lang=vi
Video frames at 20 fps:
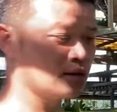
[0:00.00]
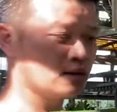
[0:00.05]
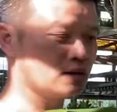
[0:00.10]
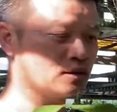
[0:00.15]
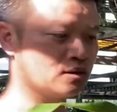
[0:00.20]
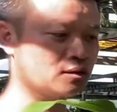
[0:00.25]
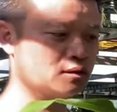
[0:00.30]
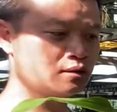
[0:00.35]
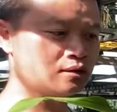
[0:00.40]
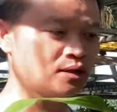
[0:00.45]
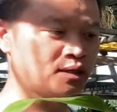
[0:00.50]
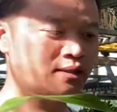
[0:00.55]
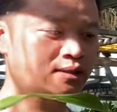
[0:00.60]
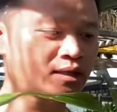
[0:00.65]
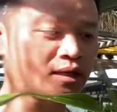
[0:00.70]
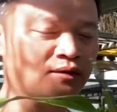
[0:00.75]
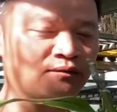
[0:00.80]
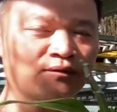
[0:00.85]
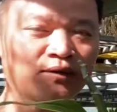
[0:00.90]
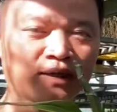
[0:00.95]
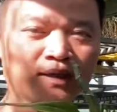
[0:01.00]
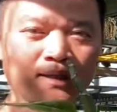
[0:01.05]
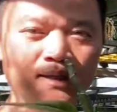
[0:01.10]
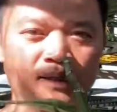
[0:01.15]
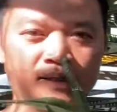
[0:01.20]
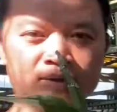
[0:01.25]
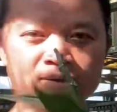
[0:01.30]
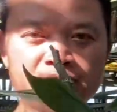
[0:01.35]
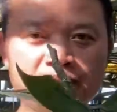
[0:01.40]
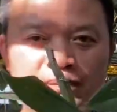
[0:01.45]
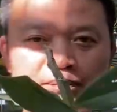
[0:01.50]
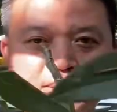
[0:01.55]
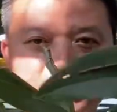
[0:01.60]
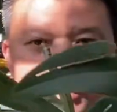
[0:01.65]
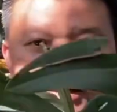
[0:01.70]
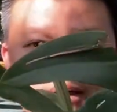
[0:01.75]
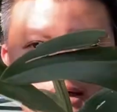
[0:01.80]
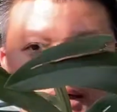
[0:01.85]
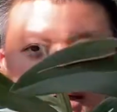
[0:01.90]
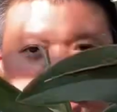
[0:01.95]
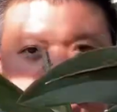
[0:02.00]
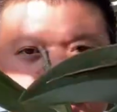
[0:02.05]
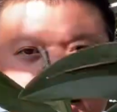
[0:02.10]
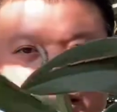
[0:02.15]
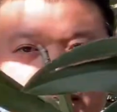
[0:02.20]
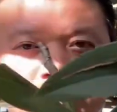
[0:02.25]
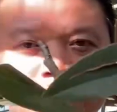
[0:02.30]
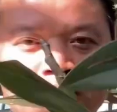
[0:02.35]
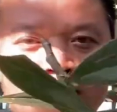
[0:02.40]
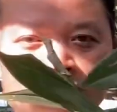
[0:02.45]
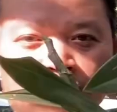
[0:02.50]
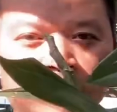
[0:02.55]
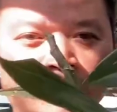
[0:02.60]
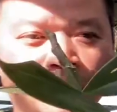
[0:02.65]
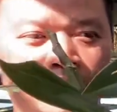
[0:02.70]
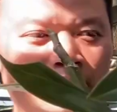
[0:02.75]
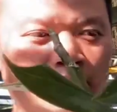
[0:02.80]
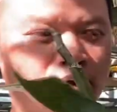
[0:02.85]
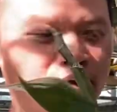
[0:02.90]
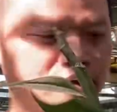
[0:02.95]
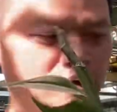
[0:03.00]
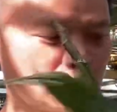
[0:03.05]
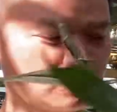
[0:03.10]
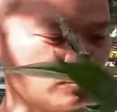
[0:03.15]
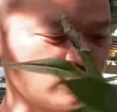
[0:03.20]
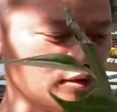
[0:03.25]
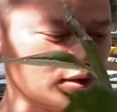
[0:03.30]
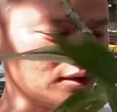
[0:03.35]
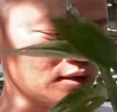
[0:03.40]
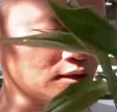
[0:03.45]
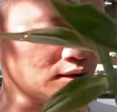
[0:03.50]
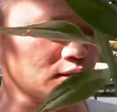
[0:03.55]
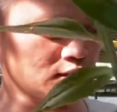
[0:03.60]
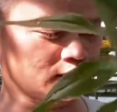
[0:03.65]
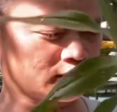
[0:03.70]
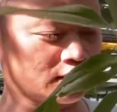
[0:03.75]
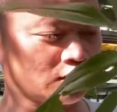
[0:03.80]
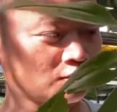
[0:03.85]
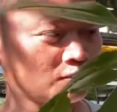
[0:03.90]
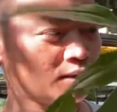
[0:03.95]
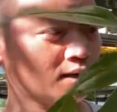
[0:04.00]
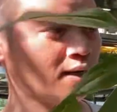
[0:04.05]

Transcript: Ờ, lăn tăn về cái tiền ship Đấy. chậu đưa kiều mỡ